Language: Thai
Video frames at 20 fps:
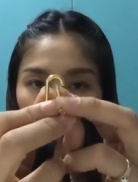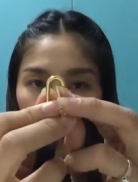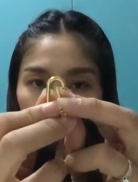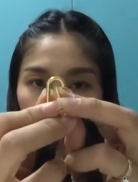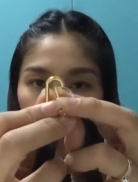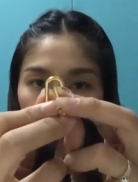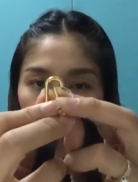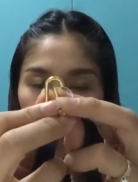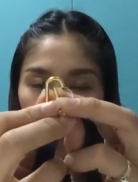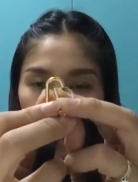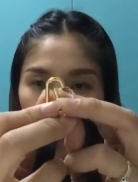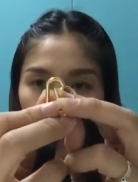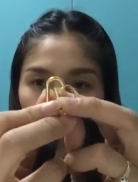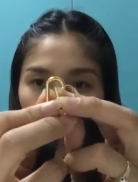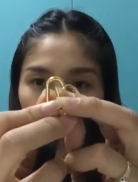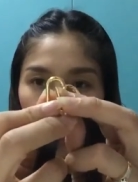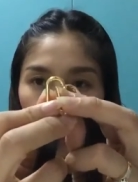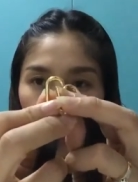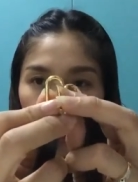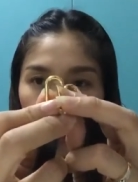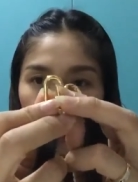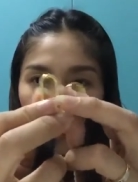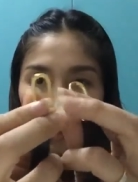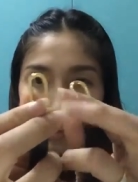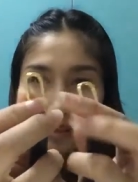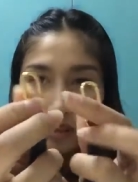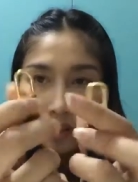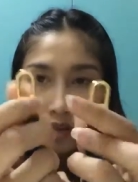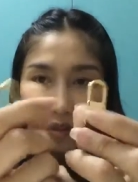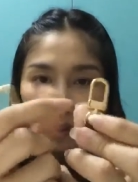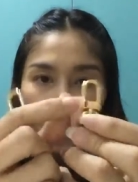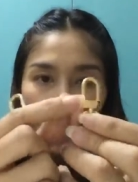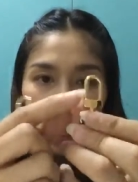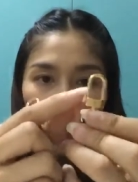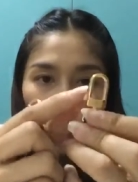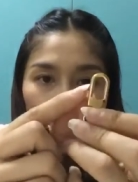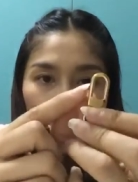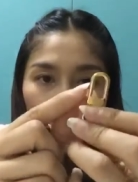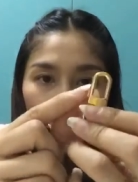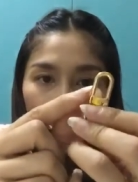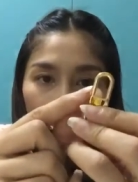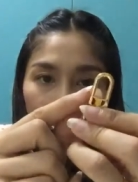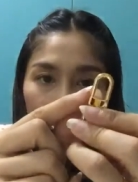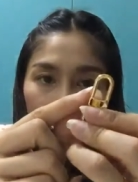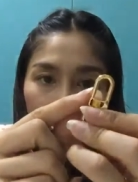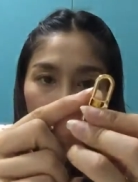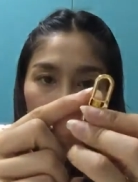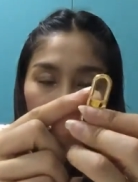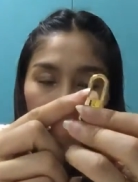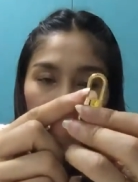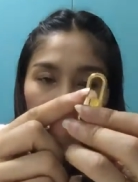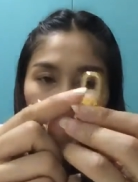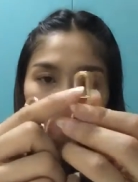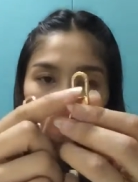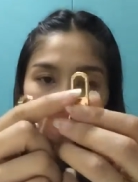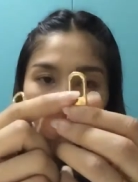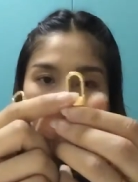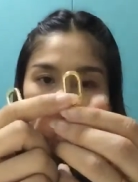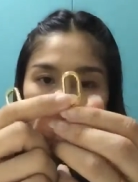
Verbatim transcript: ของแบบนี้ค่ะทั้งสองด้านนะคะ